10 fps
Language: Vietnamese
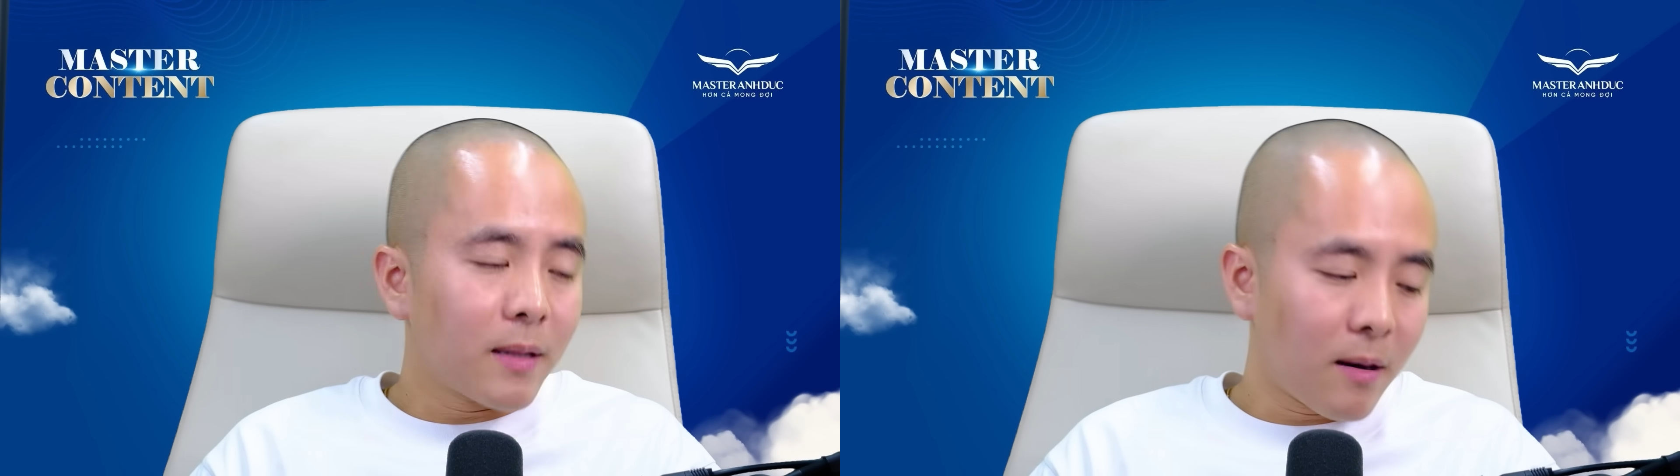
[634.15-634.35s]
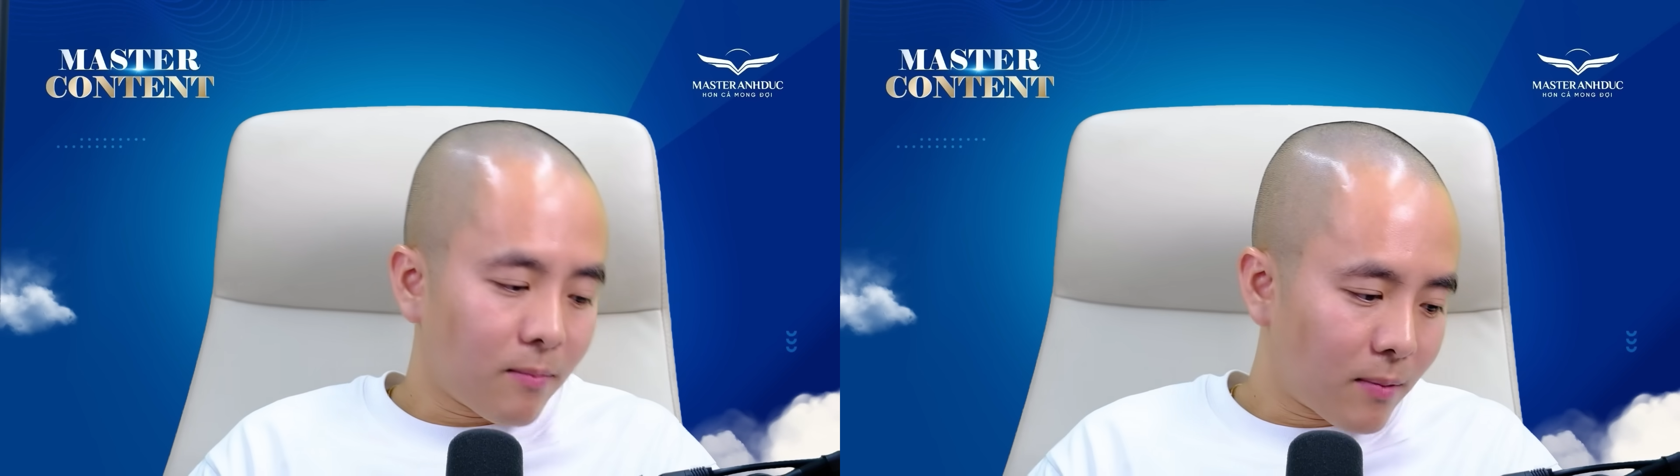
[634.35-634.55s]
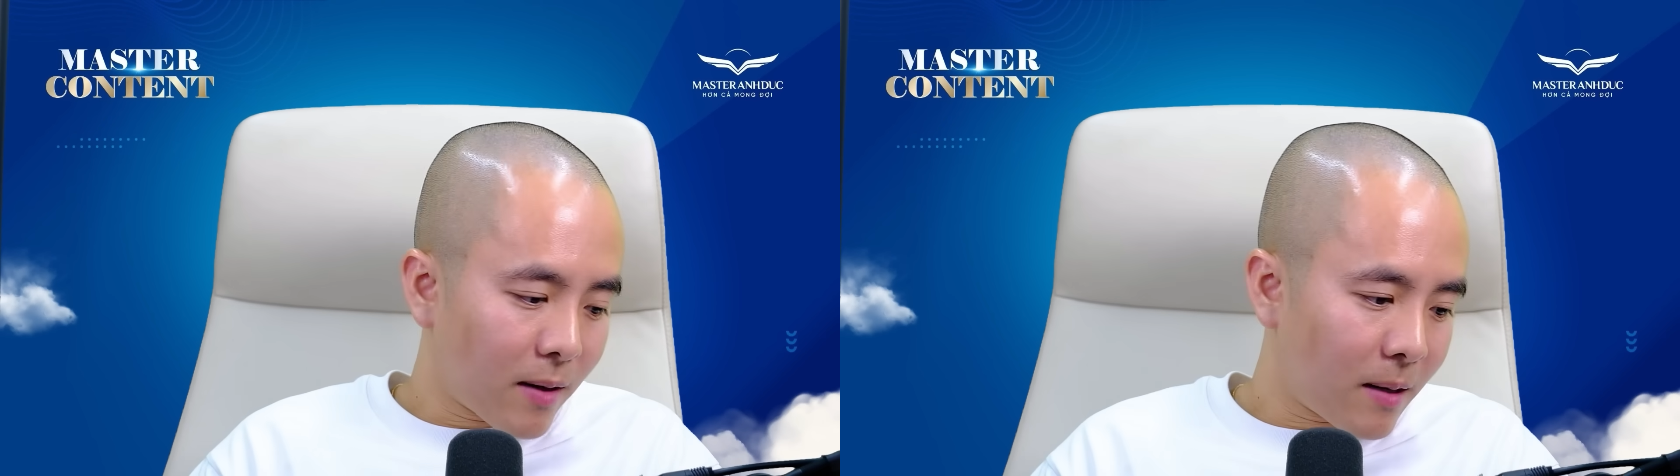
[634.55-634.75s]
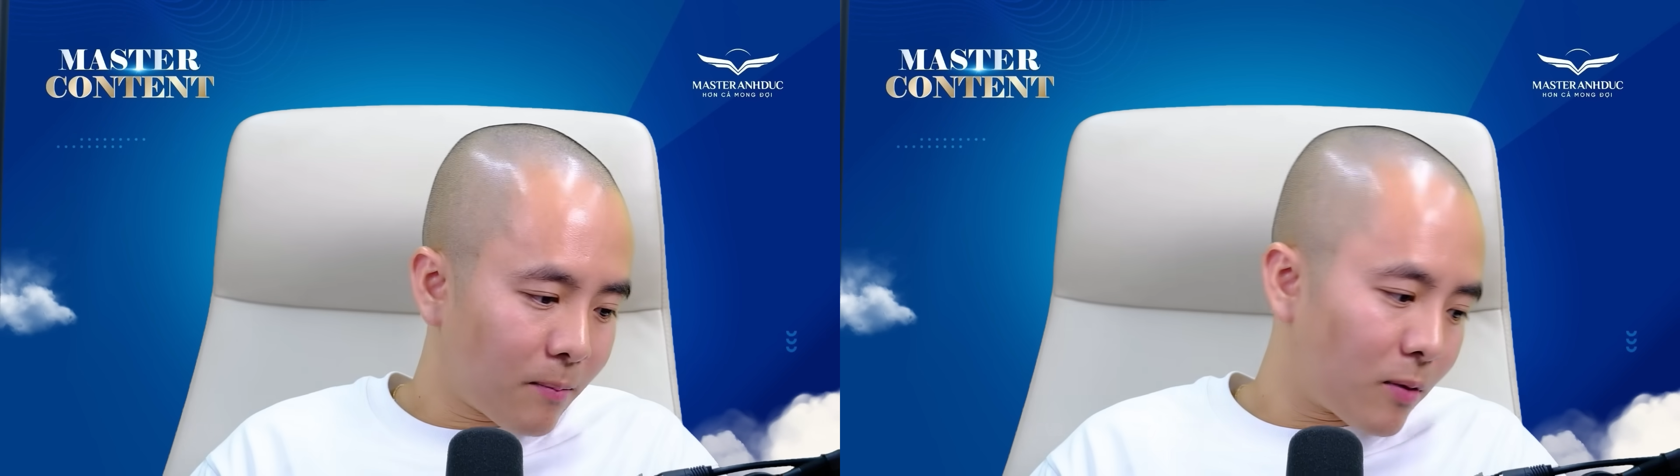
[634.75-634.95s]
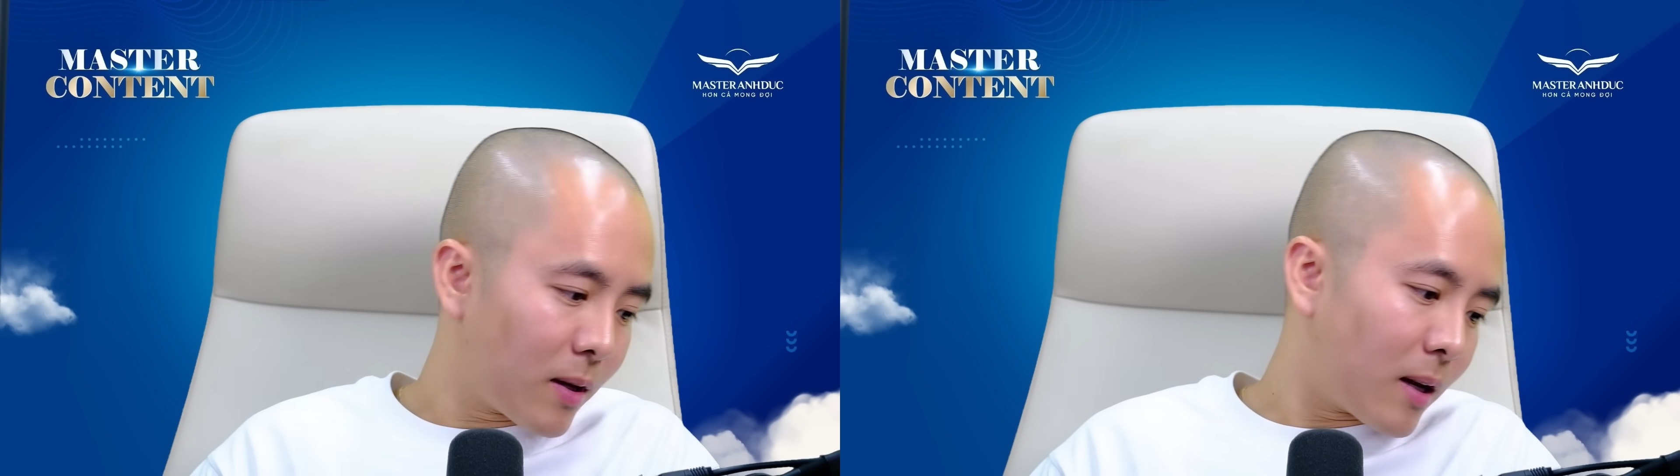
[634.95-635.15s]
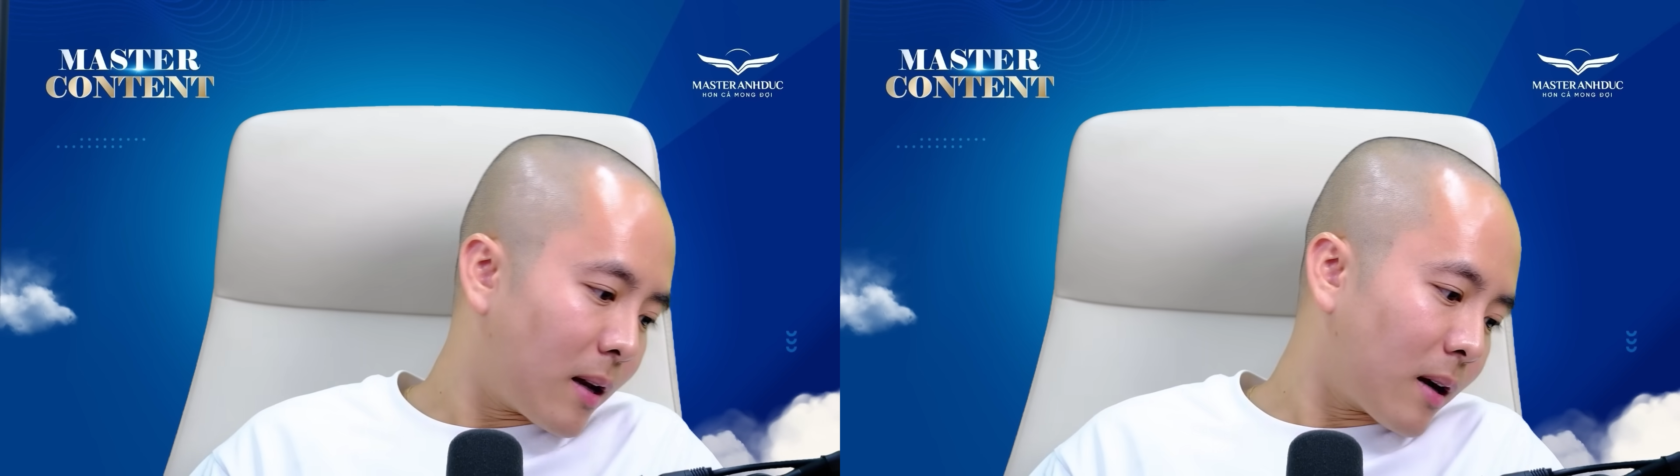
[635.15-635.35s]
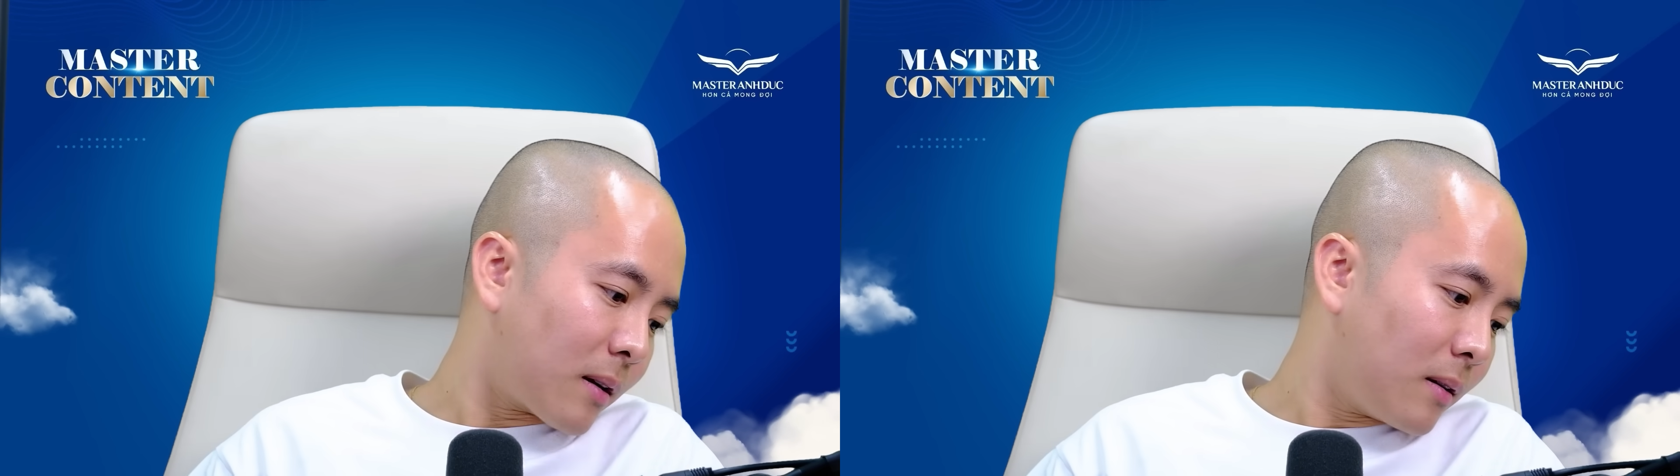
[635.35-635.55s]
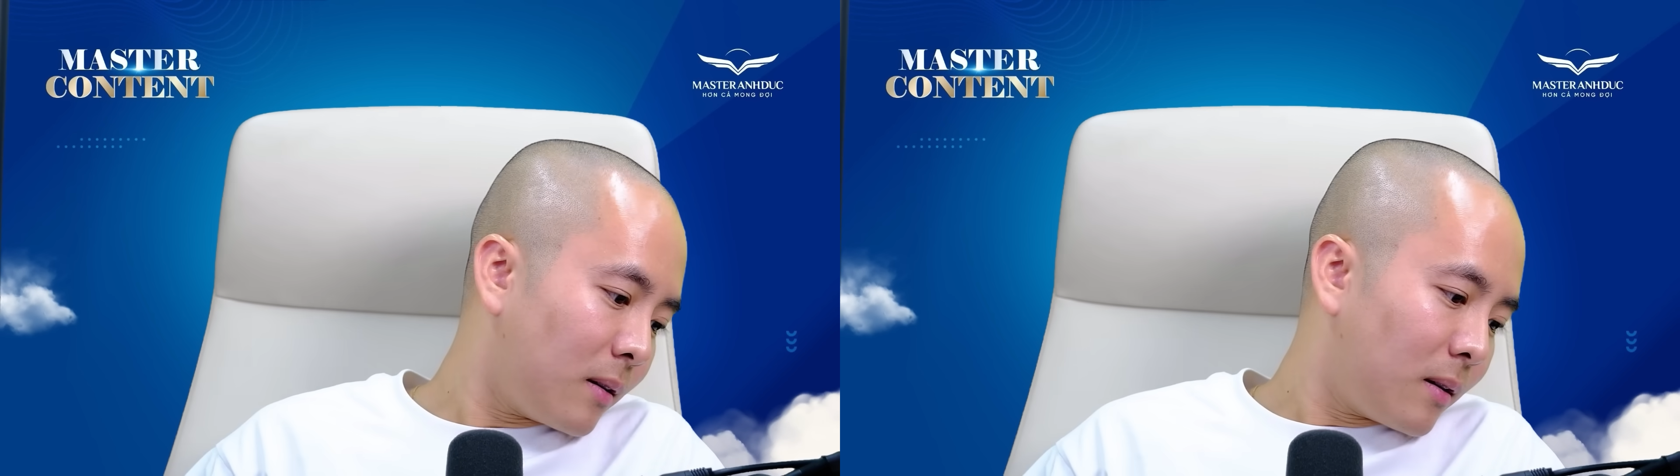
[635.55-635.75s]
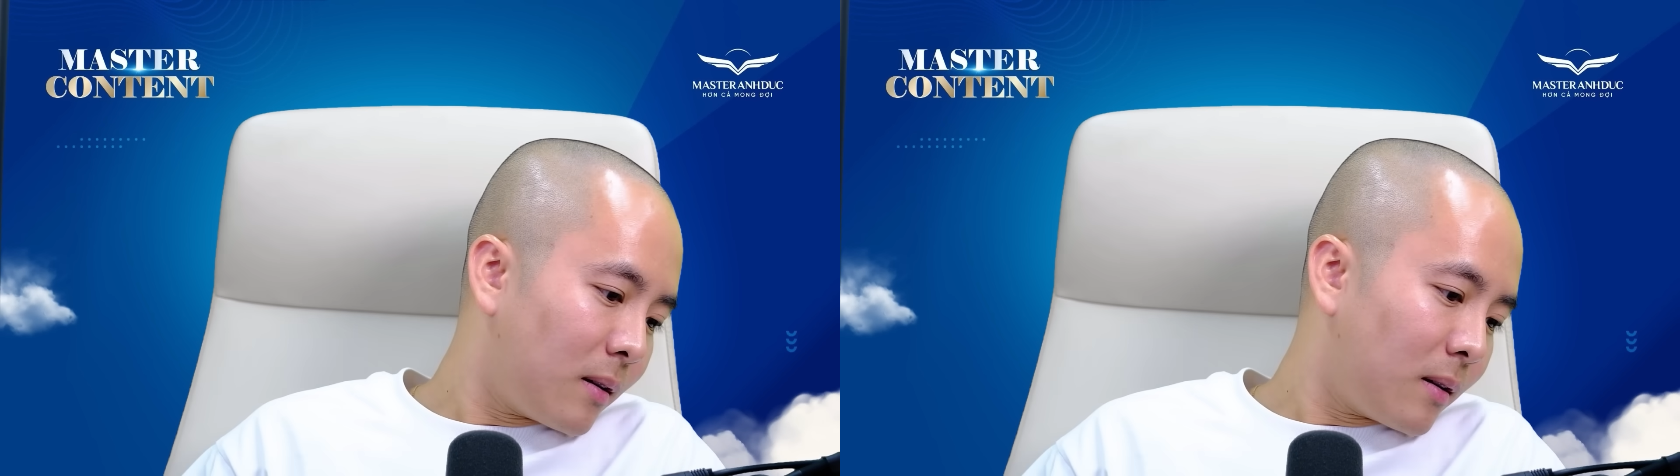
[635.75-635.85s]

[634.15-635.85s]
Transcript: trong em có thể là